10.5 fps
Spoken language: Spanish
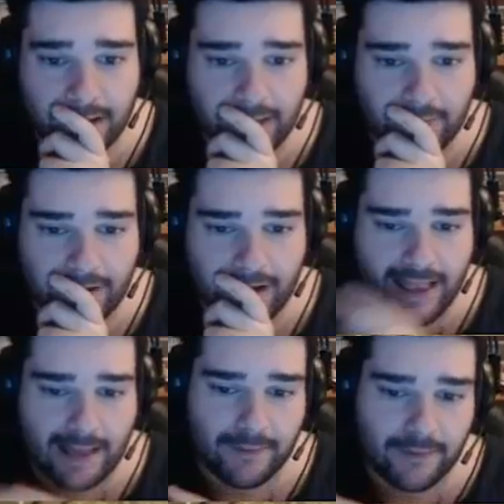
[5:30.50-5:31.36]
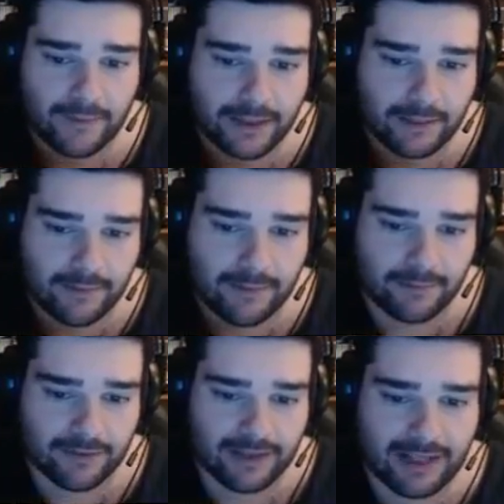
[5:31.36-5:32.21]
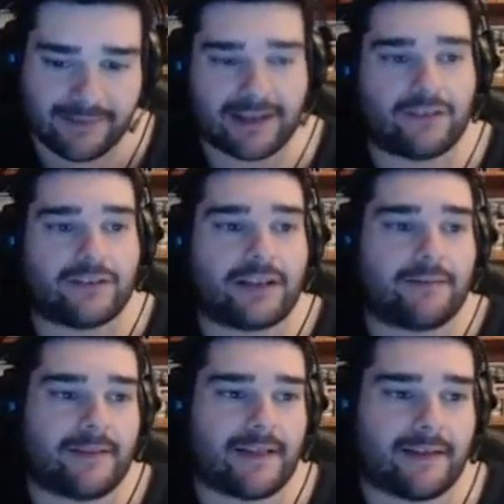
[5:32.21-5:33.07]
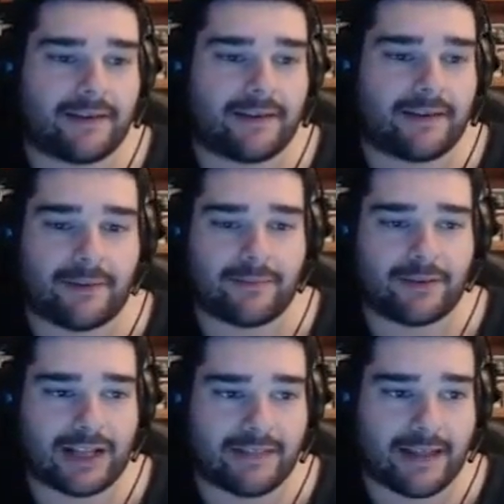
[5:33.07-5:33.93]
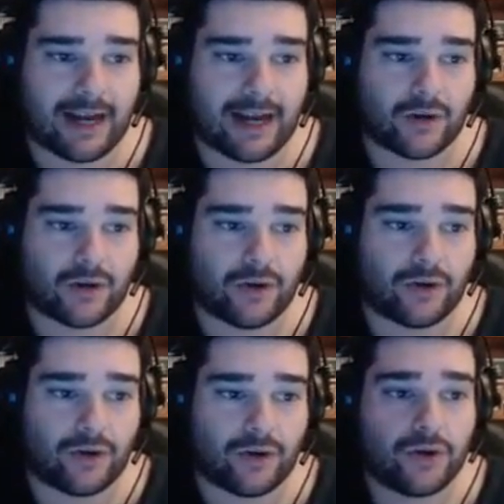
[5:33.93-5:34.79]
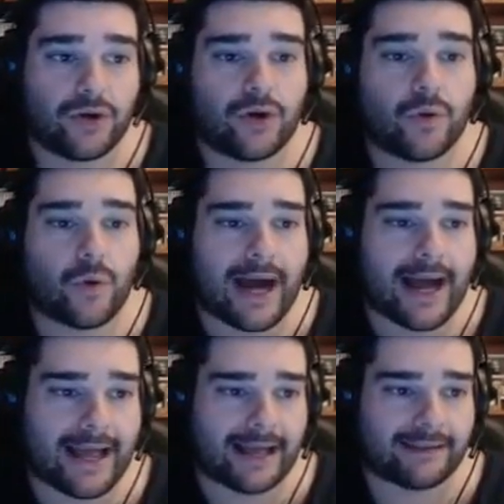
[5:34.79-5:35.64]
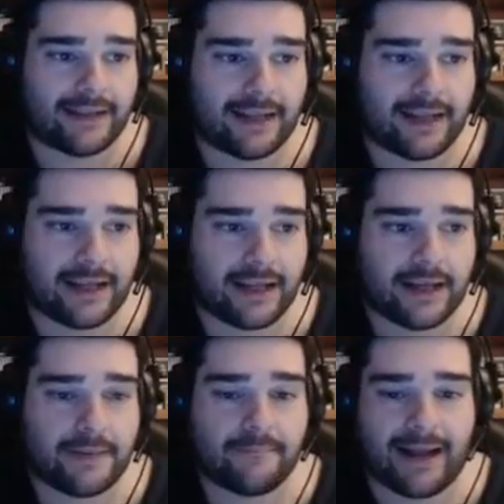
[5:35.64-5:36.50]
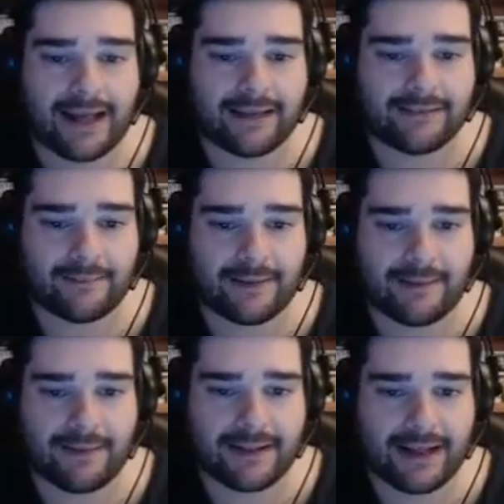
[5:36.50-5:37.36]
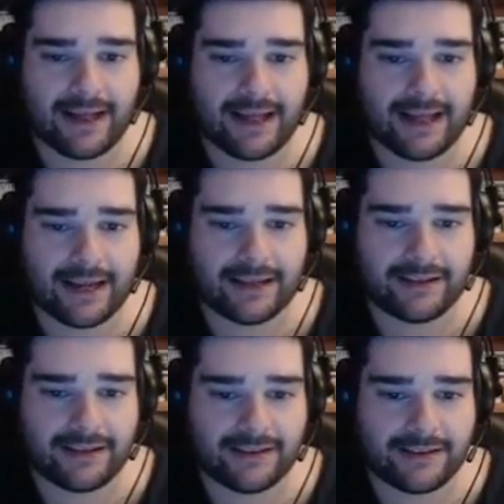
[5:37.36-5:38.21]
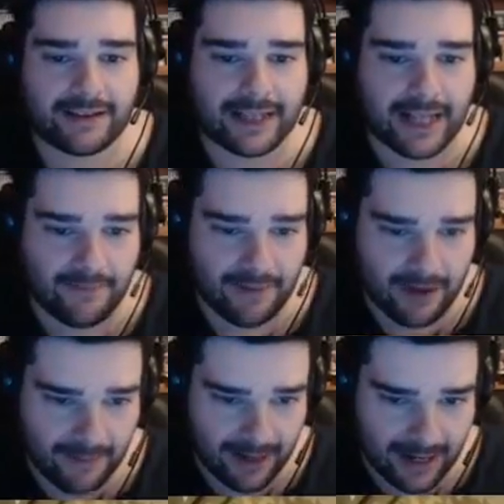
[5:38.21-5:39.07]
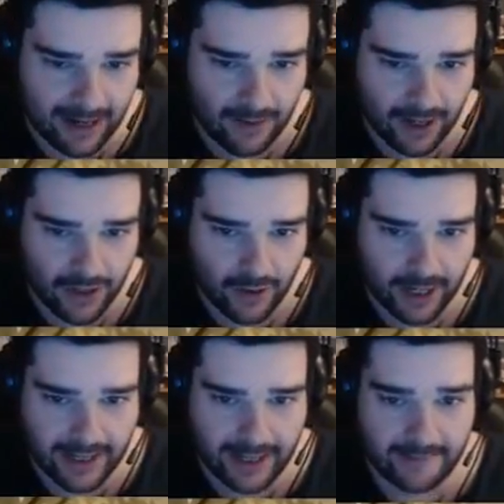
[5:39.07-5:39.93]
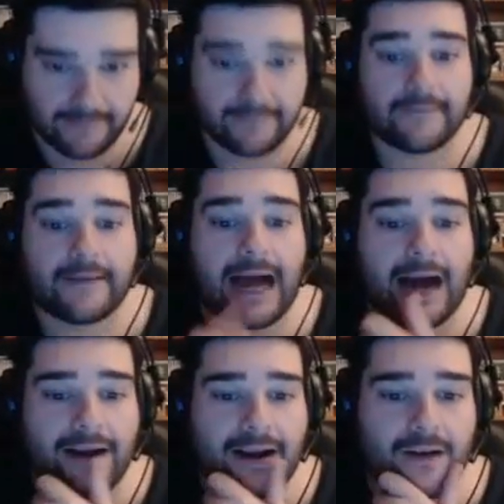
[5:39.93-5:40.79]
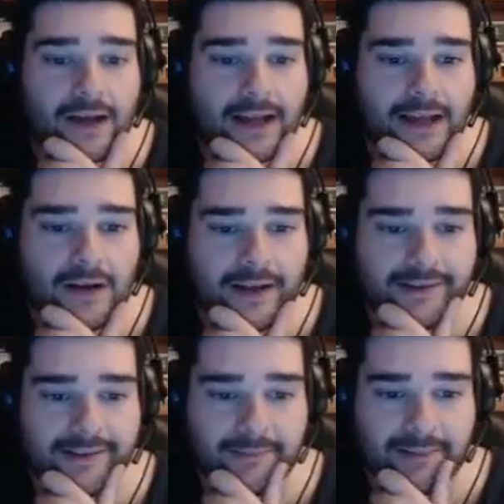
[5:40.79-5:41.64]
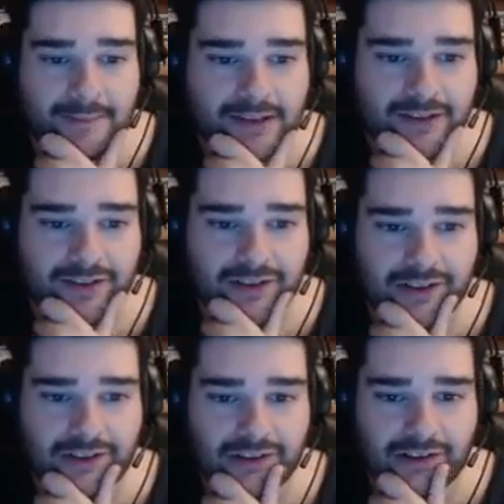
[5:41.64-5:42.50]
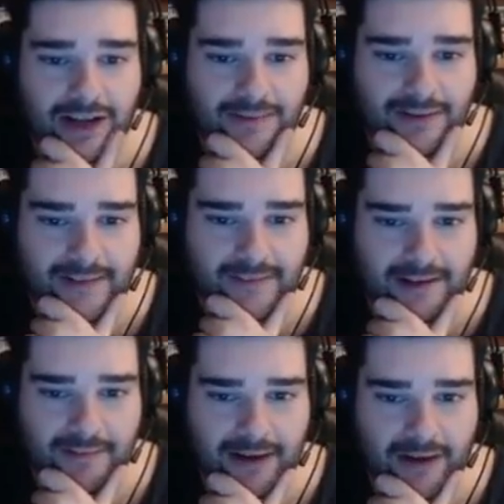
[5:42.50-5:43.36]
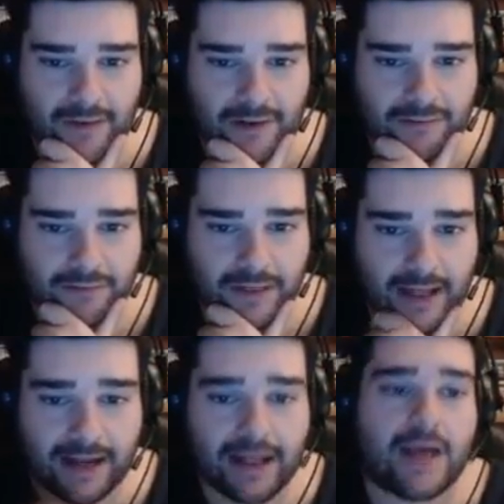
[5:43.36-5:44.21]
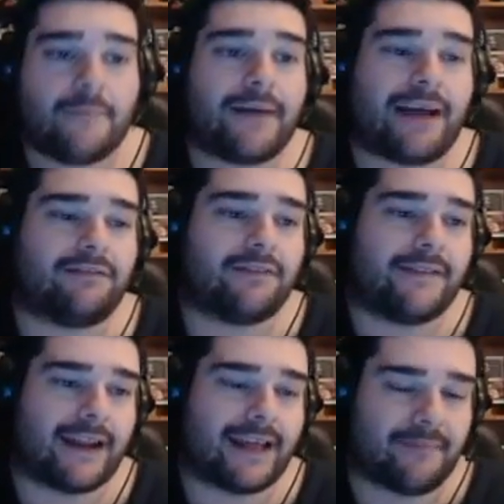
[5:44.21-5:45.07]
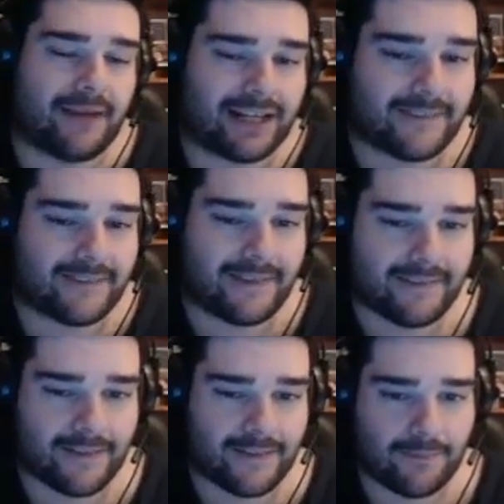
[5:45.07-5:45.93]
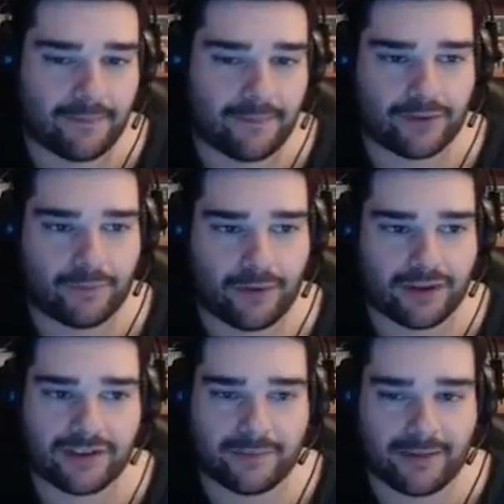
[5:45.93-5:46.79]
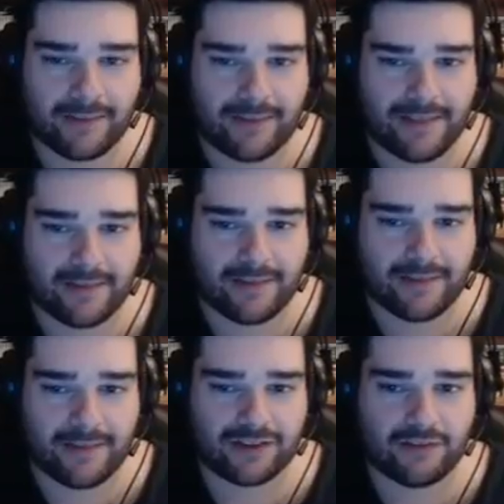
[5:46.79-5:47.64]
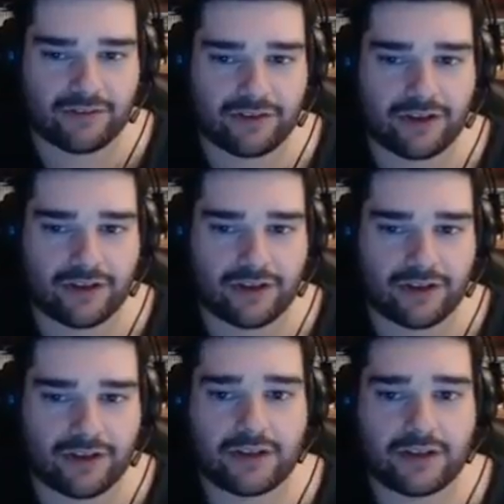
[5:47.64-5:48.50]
Y bueno, ella por último vamos a besar con timidez a ver si podemos hacer algo guay, así... Vale, extremadamente irresistible, vale, era lo que yo quería. Ahora lo que quiero es irme amistoso, hablar de trabajo, anunciar... Voy a anunciar que me han ascendido, por supuesto, porque me hace mucha ilusión.